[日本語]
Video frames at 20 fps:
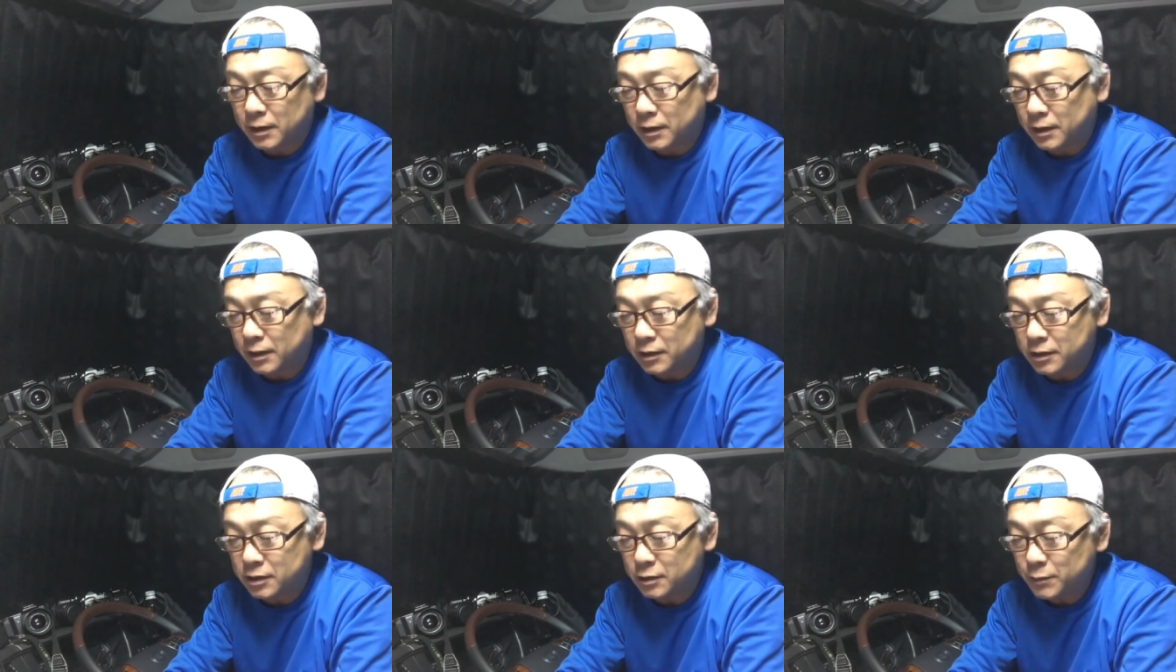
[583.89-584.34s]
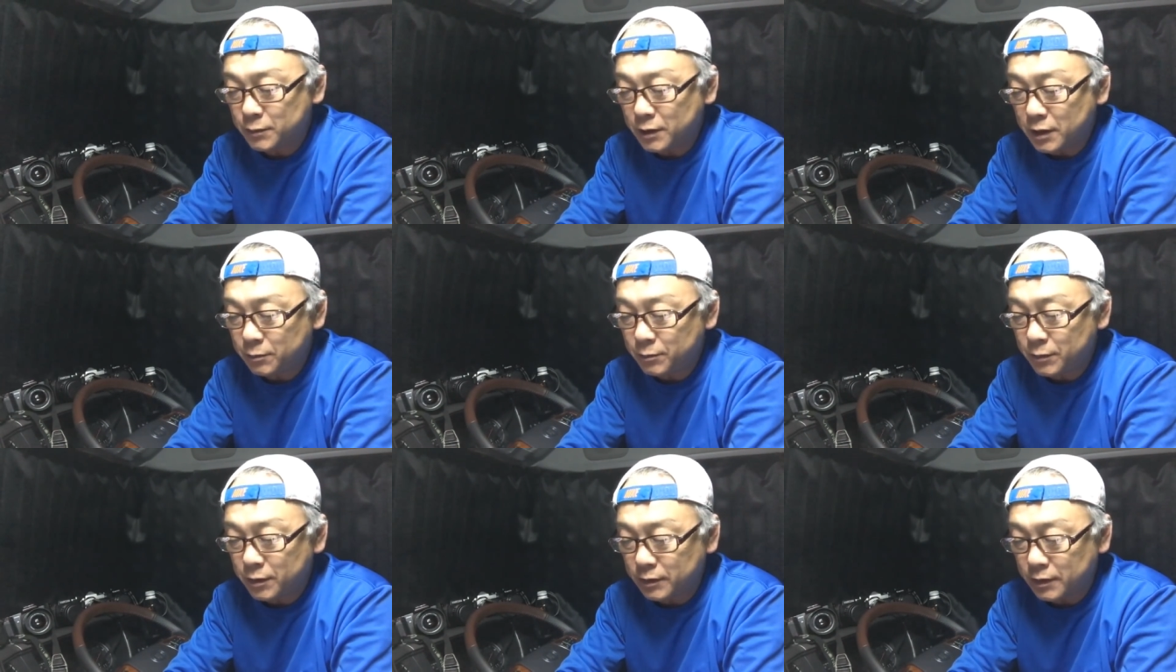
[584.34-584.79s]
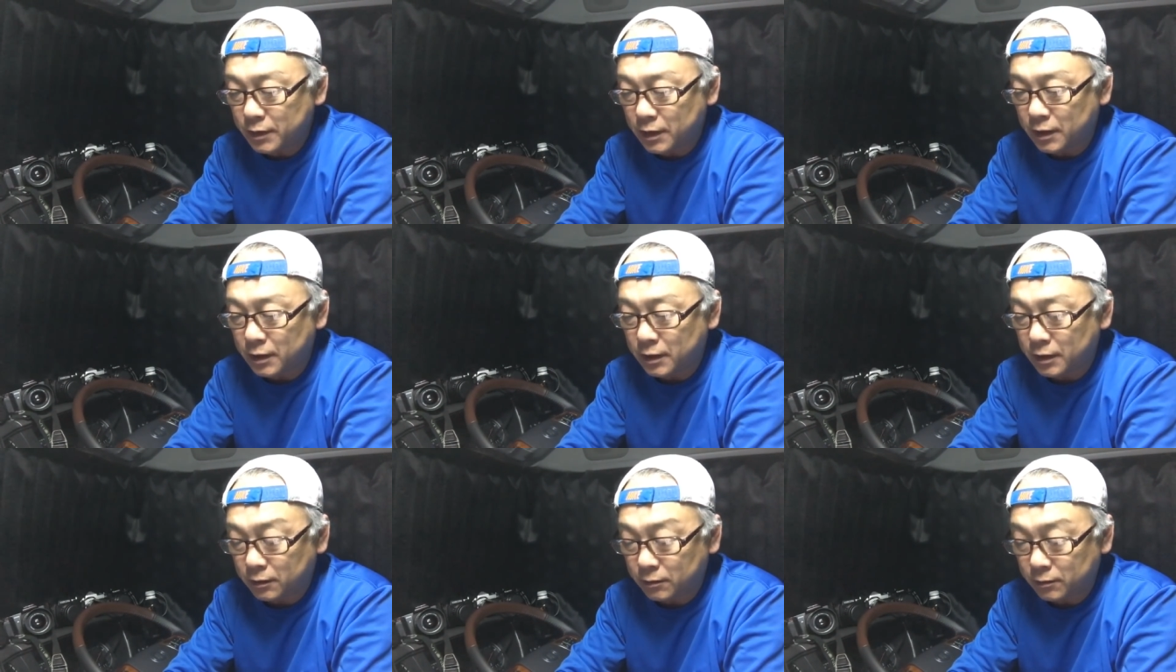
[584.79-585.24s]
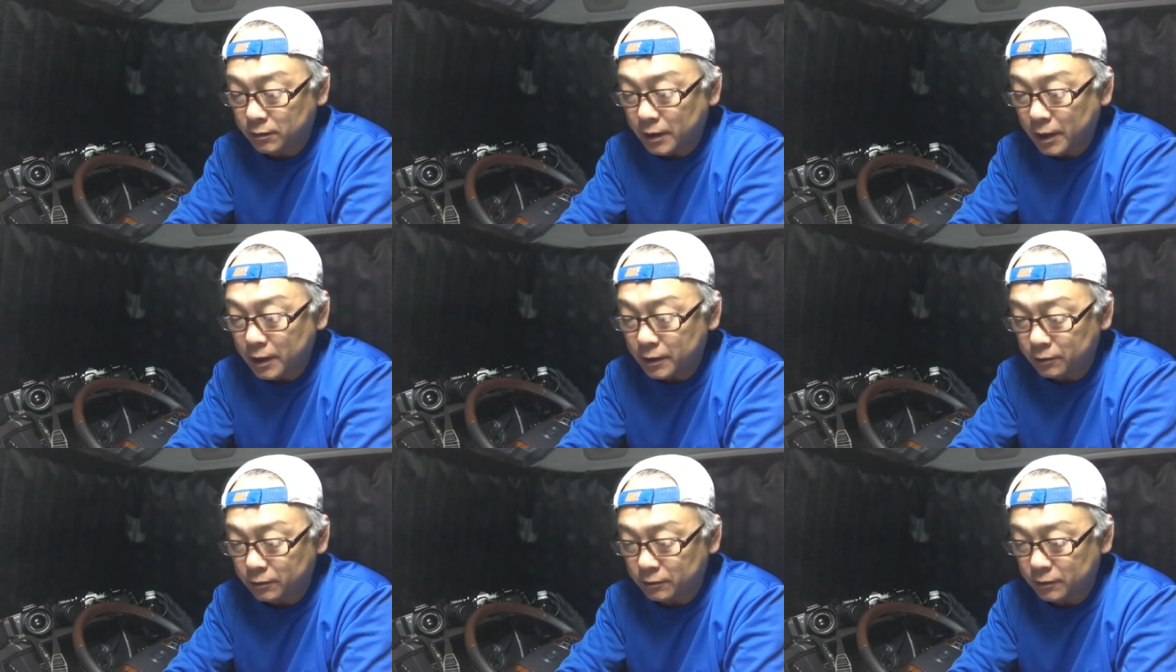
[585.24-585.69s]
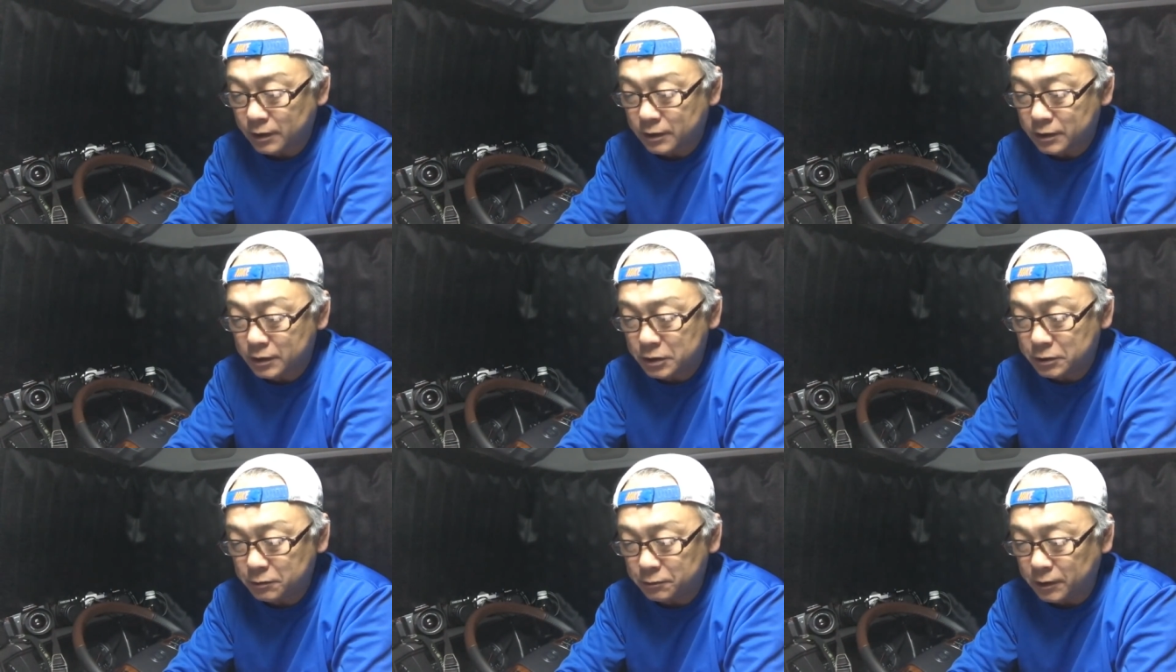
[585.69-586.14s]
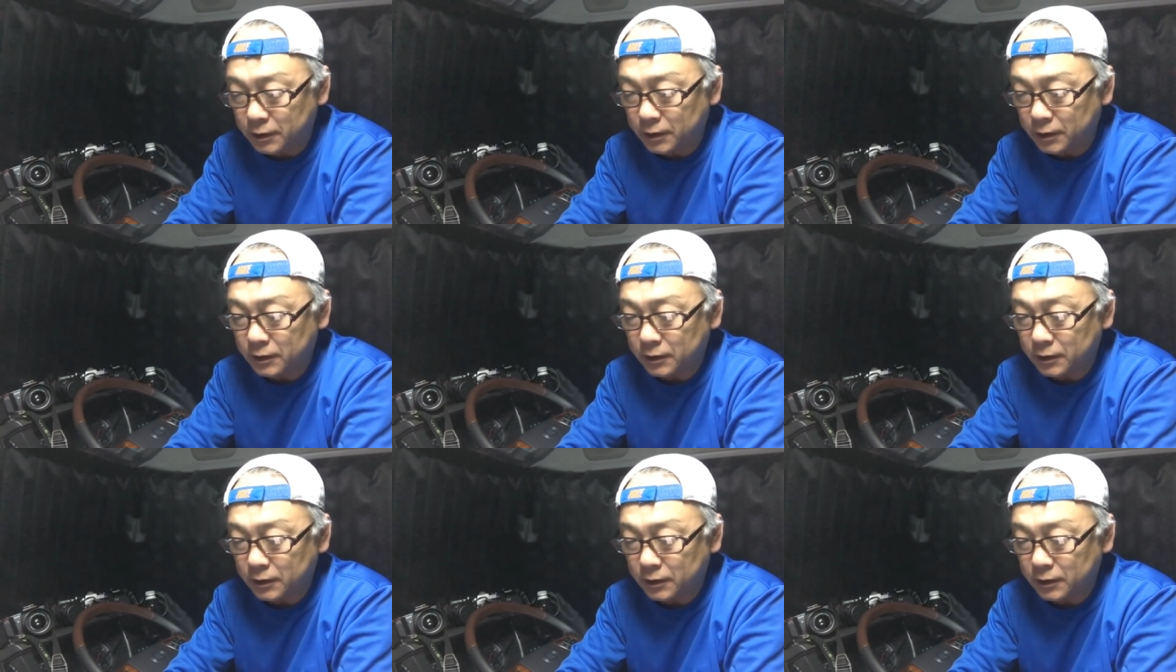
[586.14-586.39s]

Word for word: えー、1枚目はね、えっ、と、タイトルが注意。